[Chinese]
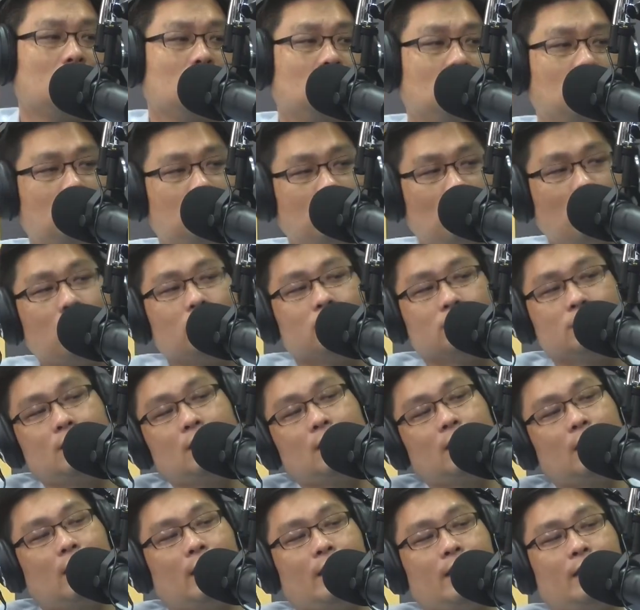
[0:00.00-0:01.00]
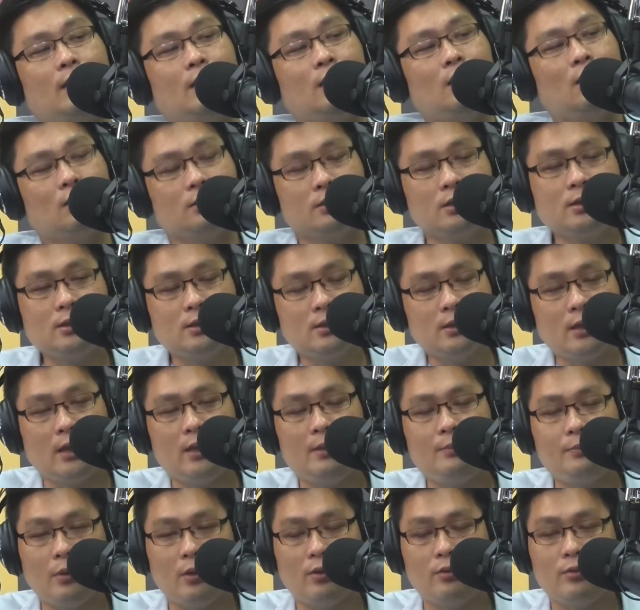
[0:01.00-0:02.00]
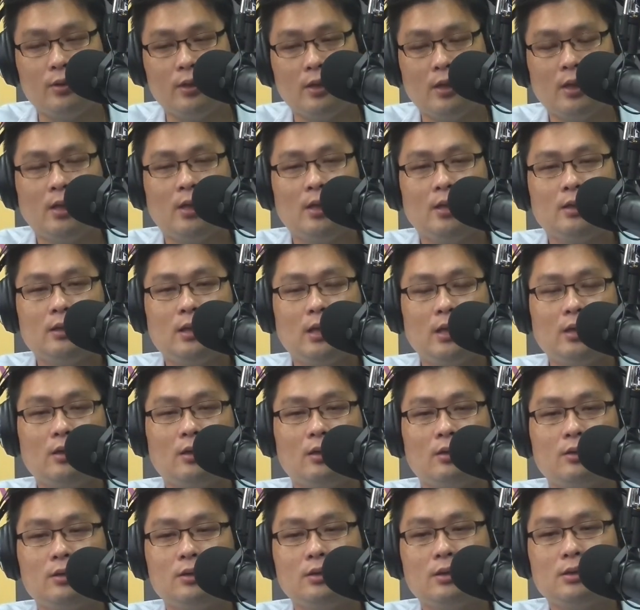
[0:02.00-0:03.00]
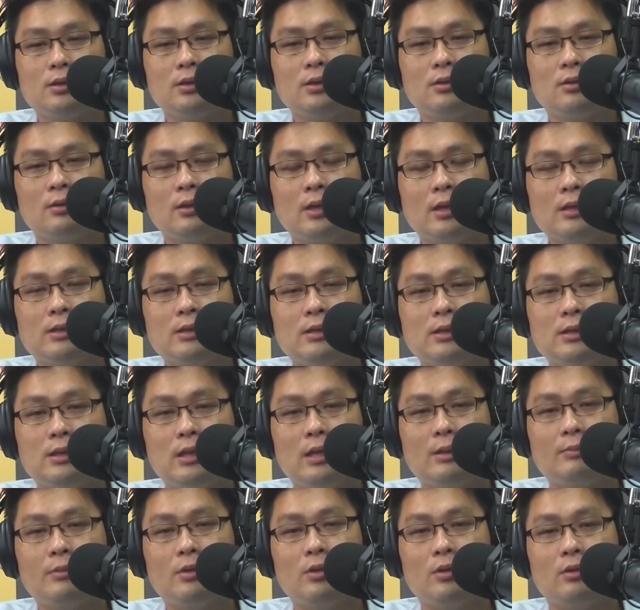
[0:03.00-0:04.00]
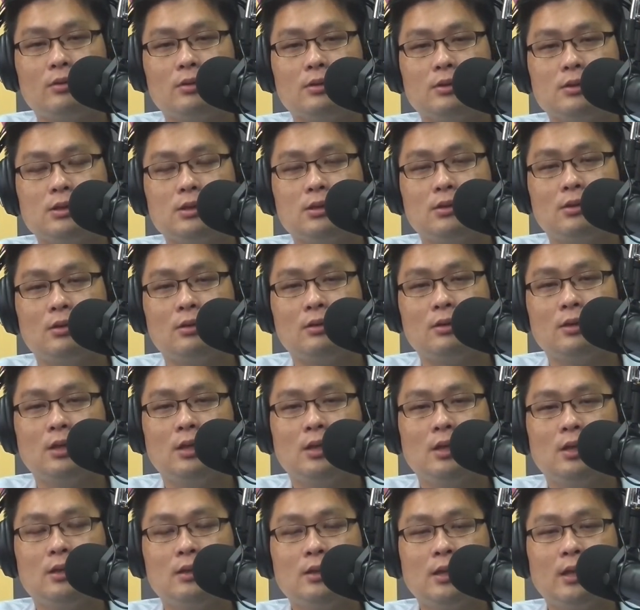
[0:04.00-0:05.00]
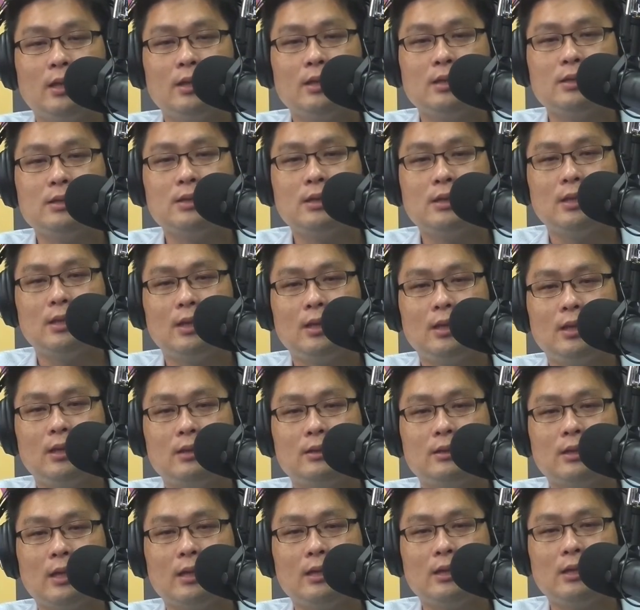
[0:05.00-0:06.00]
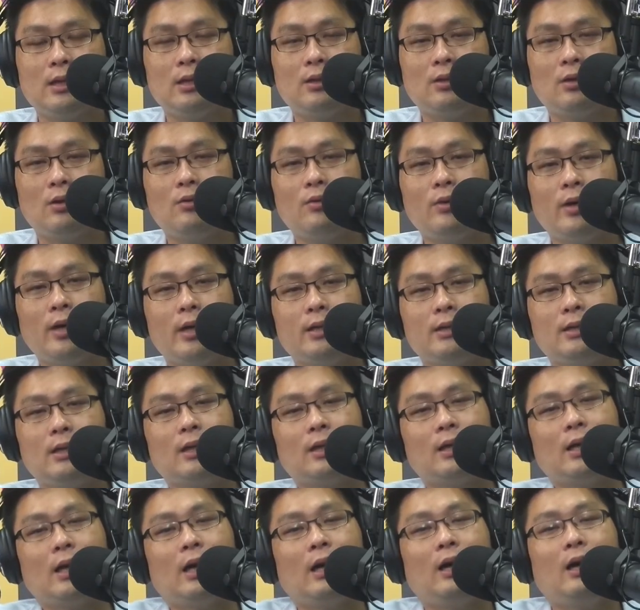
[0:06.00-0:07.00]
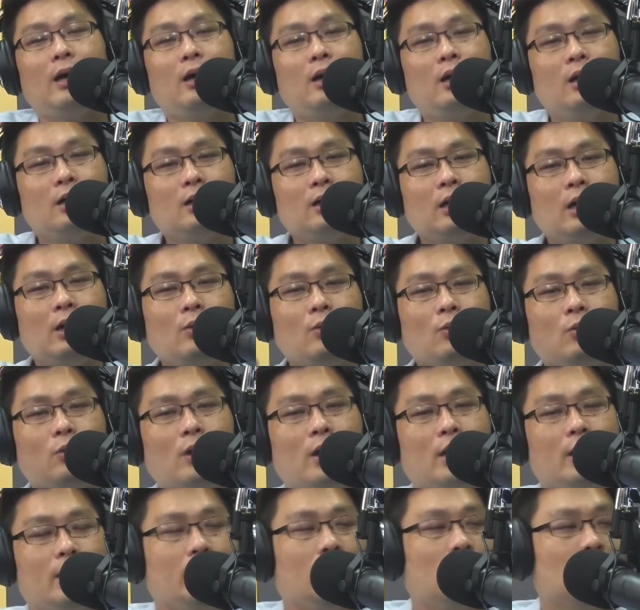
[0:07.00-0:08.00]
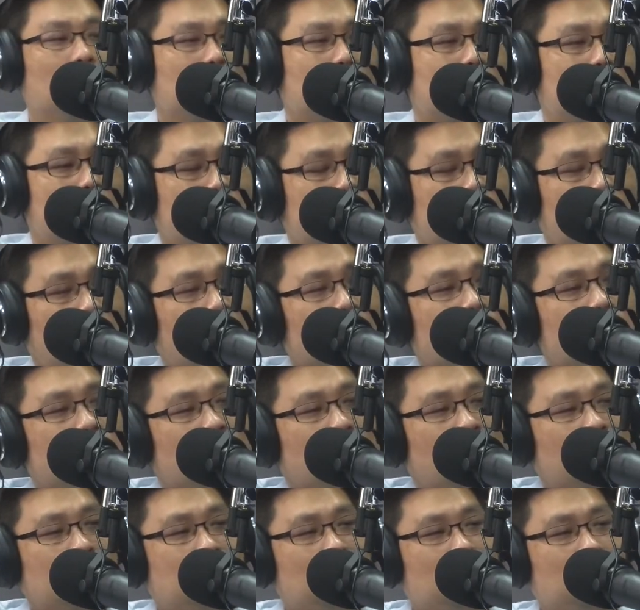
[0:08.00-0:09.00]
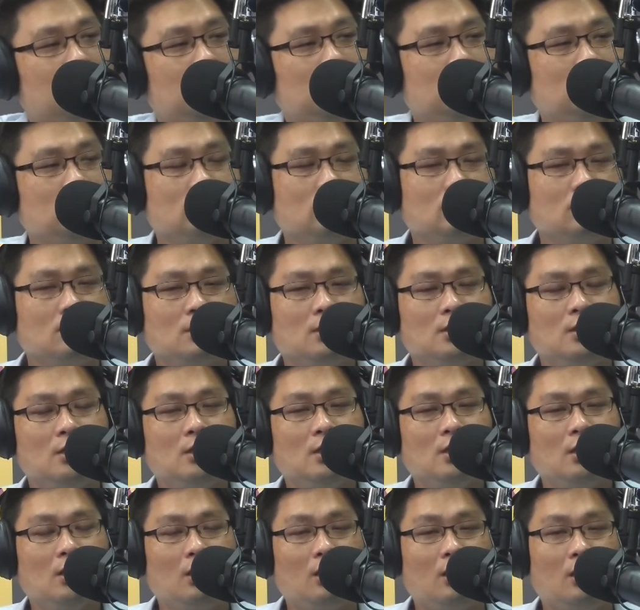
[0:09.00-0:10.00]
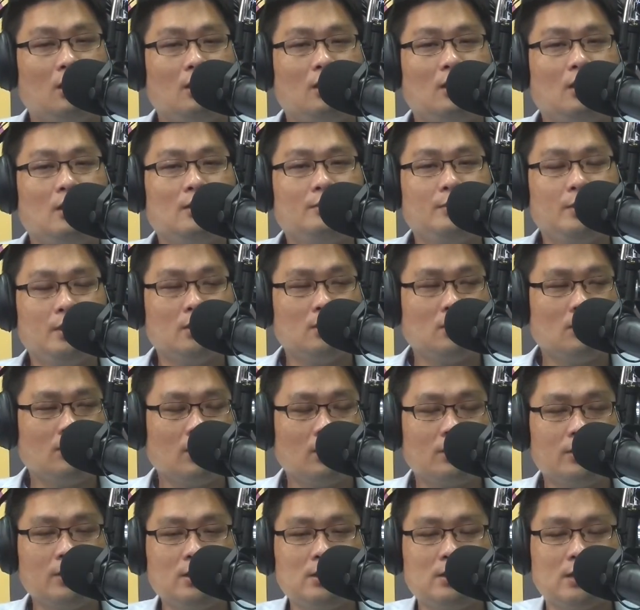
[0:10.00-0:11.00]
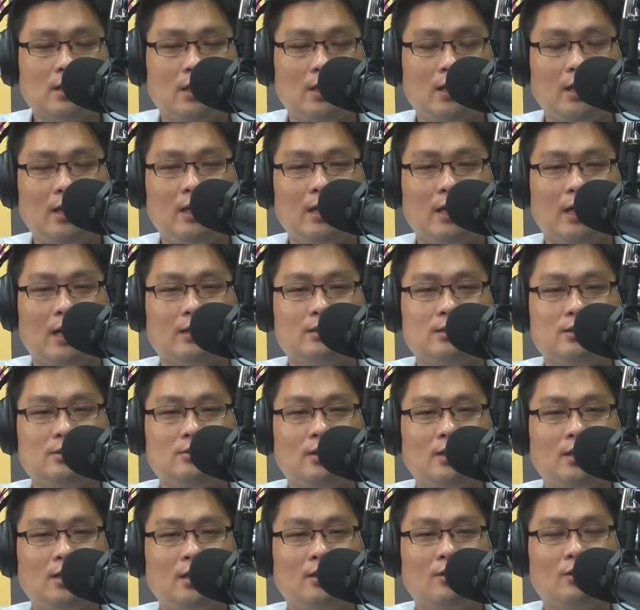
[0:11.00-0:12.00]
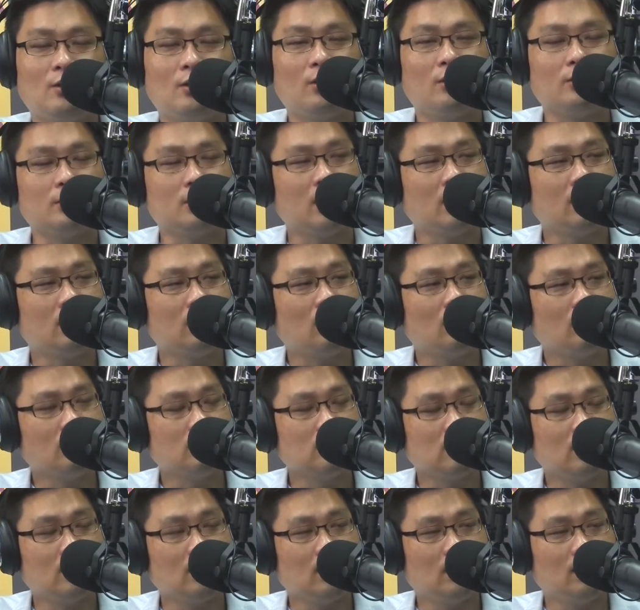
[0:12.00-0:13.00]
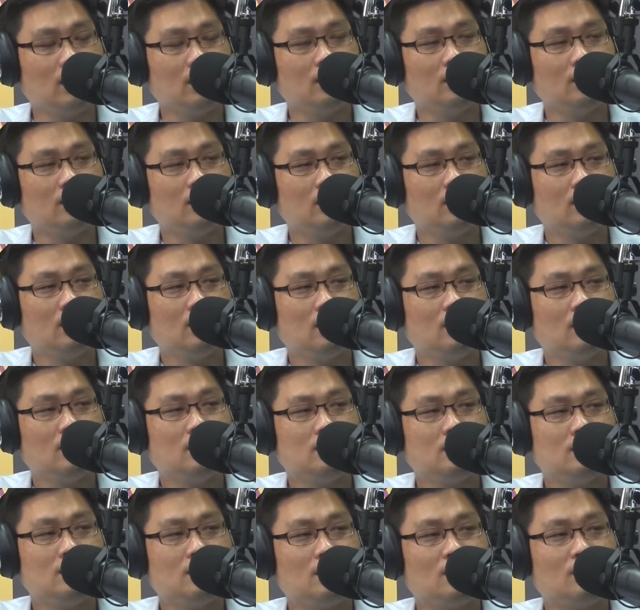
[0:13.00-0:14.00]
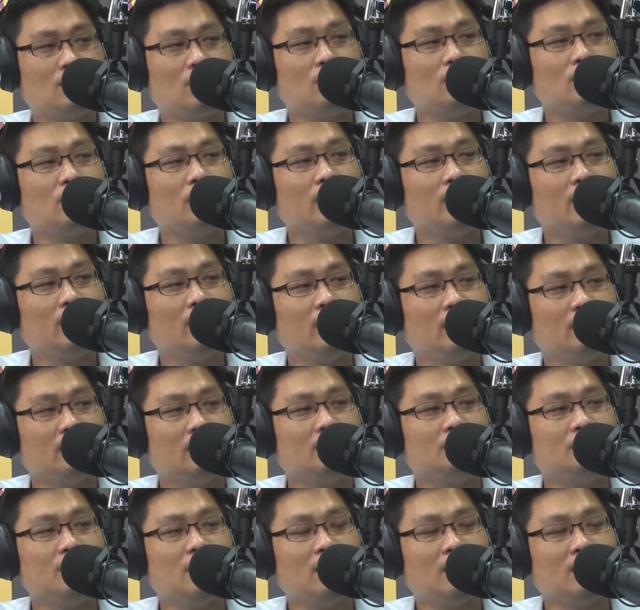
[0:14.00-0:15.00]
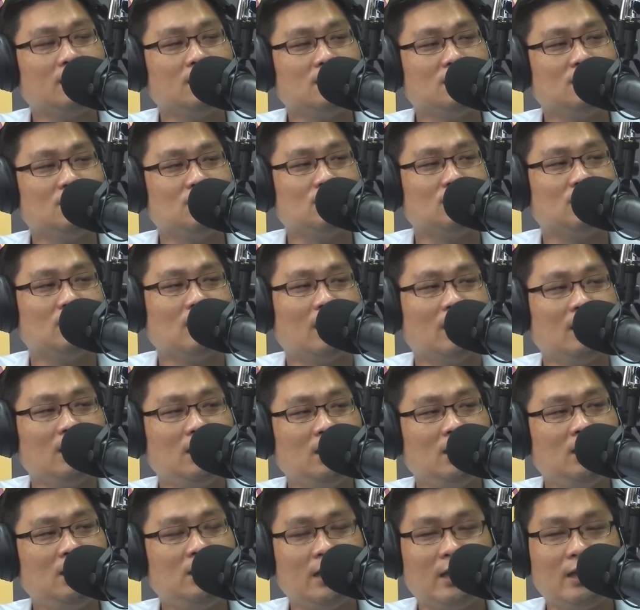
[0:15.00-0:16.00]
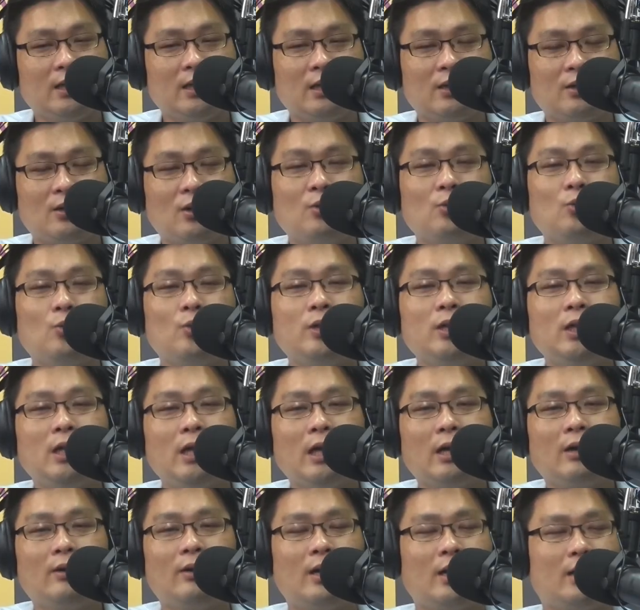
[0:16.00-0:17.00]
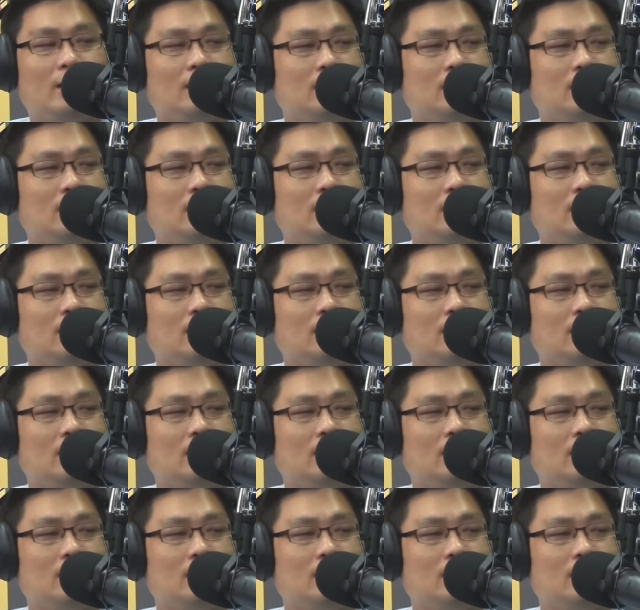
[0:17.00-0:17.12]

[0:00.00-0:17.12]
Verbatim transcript: 讲登来，这是第一部分。第二部分就是讲，咱二点控就是讲，咱诶即个大伊嘅讲法会当较较活咧，互大众来接受。是，吼，譬如讲我举一个例啦，像迄个五六天讲即个，嗯，即个讲迄个聊天顶嘅时阵啊，伊定定讲混聊啊，